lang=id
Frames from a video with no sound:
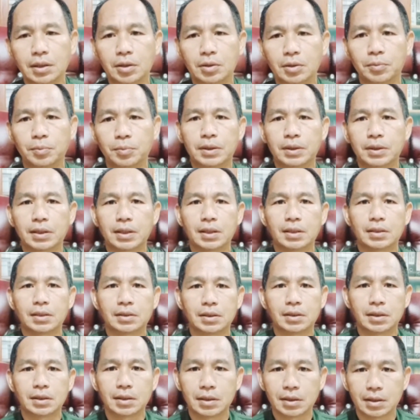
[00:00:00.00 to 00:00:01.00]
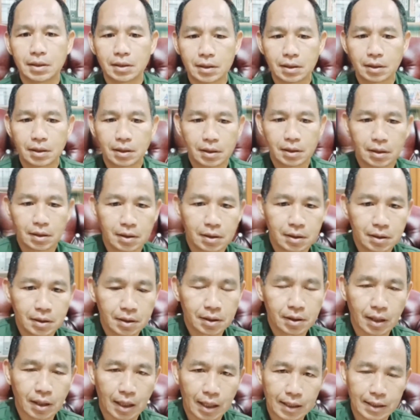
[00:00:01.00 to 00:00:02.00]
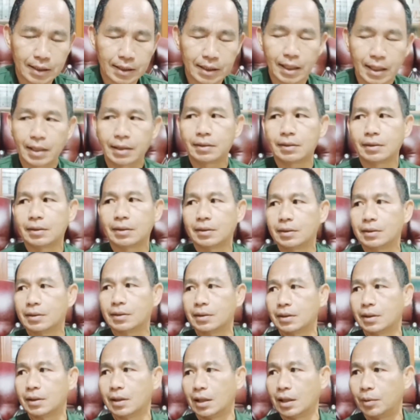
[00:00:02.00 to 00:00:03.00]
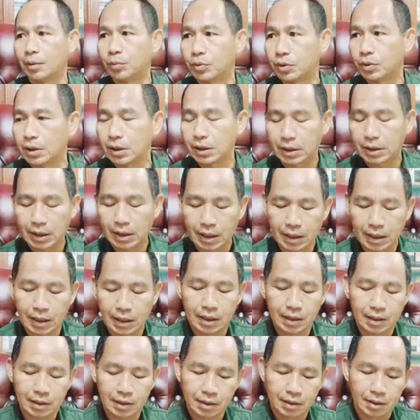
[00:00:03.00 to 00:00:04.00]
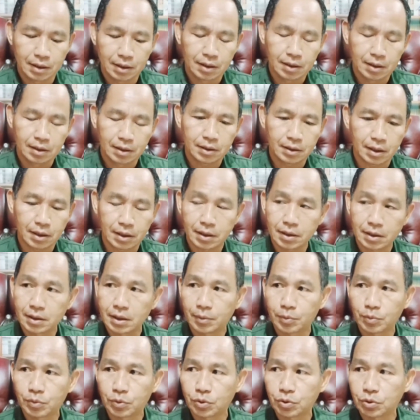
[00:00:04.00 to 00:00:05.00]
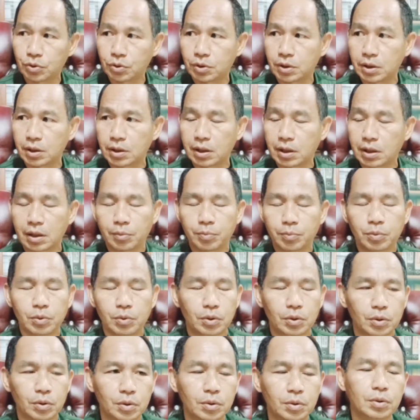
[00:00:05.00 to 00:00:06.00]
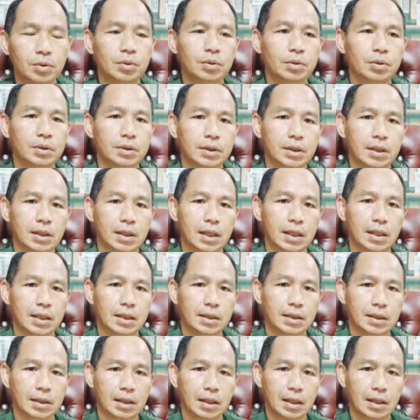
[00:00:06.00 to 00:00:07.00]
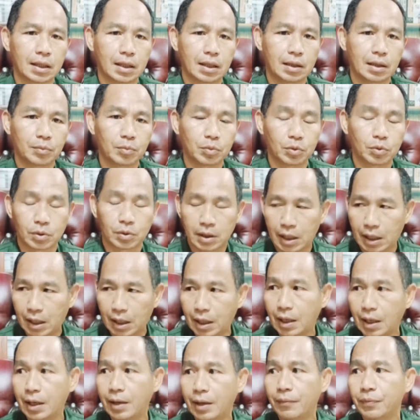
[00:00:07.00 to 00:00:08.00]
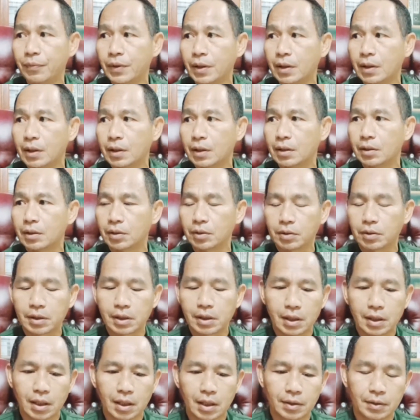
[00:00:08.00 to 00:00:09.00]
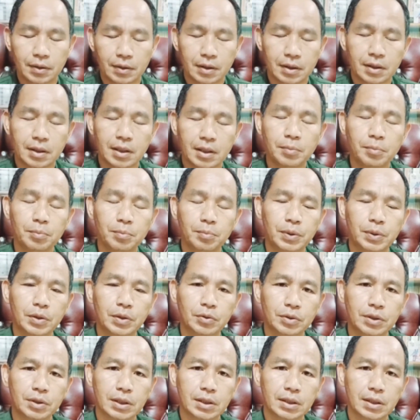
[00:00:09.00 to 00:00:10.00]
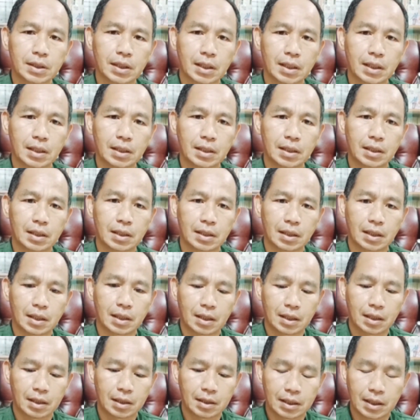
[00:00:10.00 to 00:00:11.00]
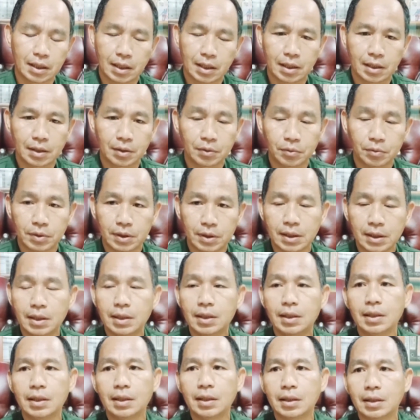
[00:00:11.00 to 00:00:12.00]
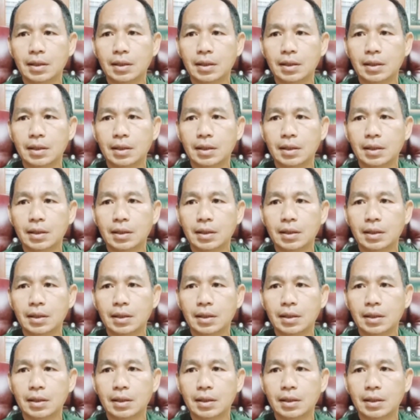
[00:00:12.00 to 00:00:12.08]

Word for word: Kompetensi Keahlian. Alhamdulillah tadi jam 7.30 telah kita buka itu dengan tim pengujinya adalah dari Dudi,